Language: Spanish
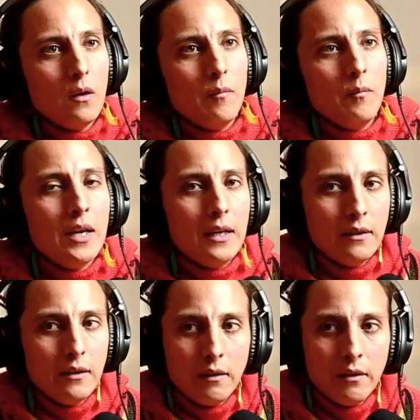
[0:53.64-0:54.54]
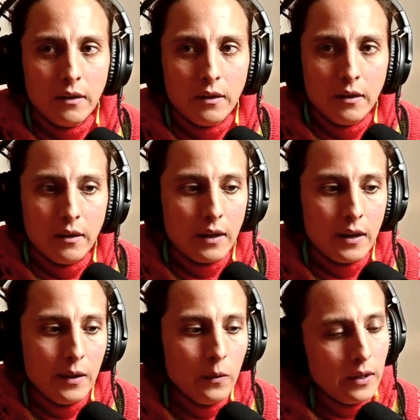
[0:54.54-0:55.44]
Mira, eh,
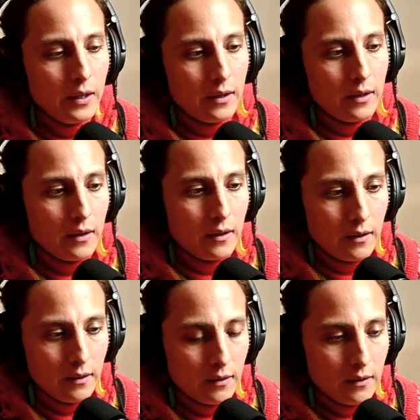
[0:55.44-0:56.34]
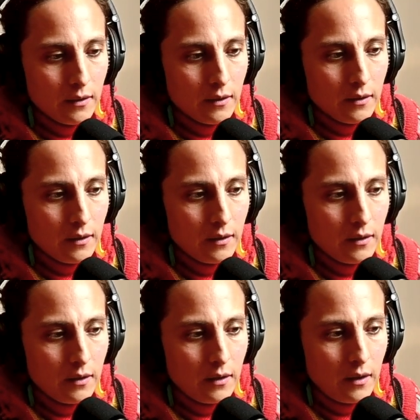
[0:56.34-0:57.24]
creo que
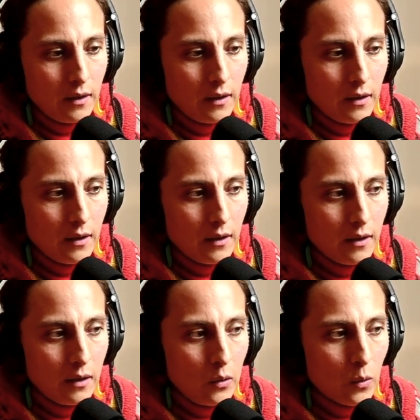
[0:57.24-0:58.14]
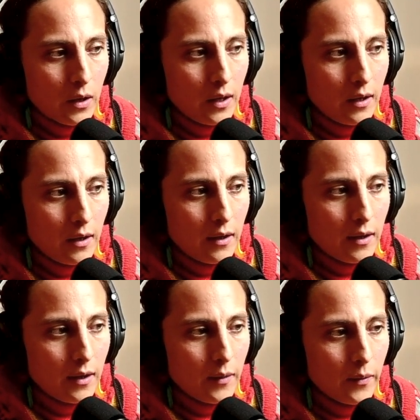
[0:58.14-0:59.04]
eh, lo
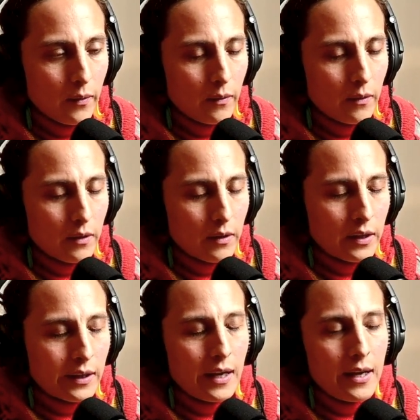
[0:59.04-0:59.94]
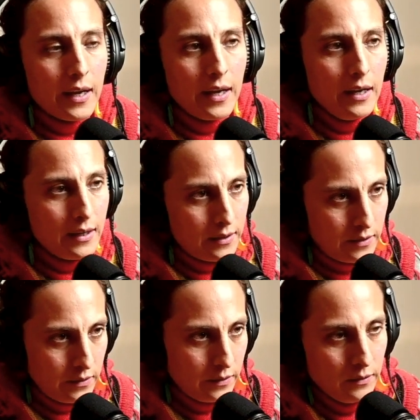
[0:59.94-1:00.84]
que genera
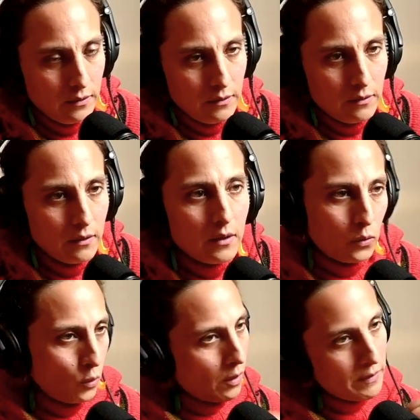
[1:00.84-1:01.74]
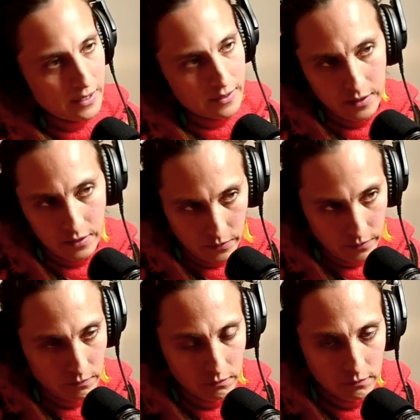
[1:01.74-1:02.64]
esto, y tú lo habías dicho,
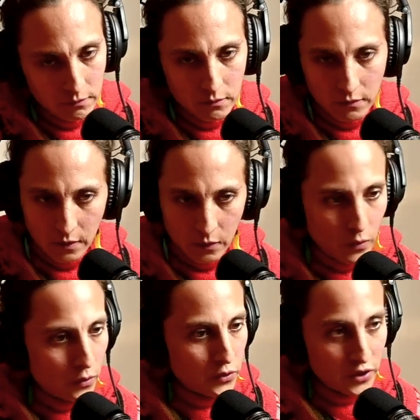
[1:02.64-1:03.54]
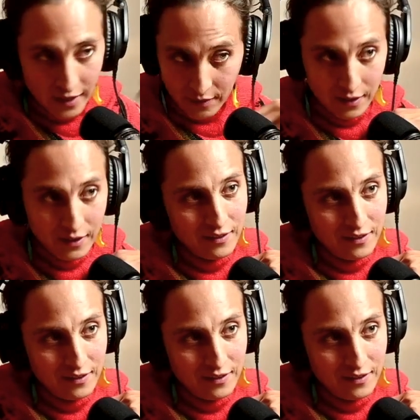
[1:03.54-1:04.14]
conocerte